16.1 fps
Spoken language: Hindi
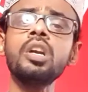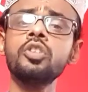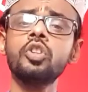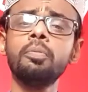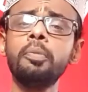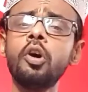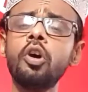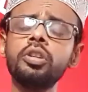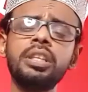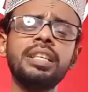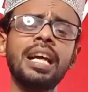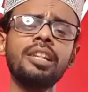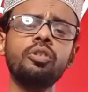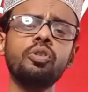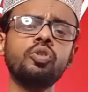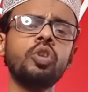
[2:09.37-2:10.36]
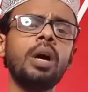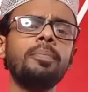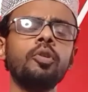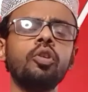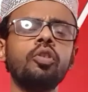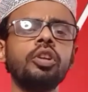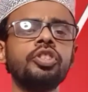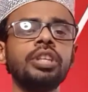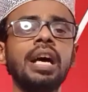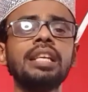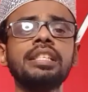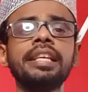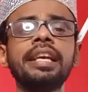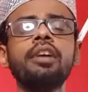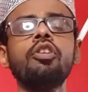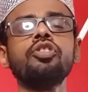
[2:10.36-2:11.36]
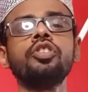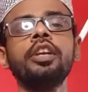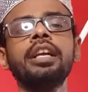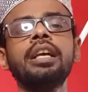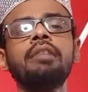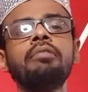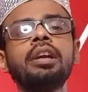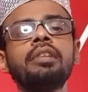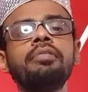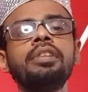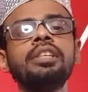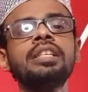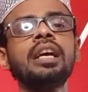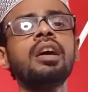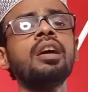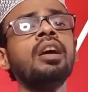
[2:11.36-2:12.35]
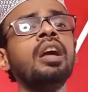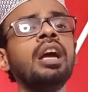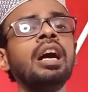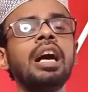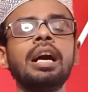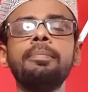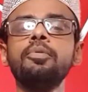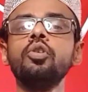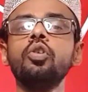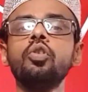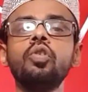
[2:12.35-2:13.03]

तो बहुत ही ज्यादा दोस्तों आप लोगों को चांस है ऑस्ट्रेलिया का वर्क वीजा आप लोगों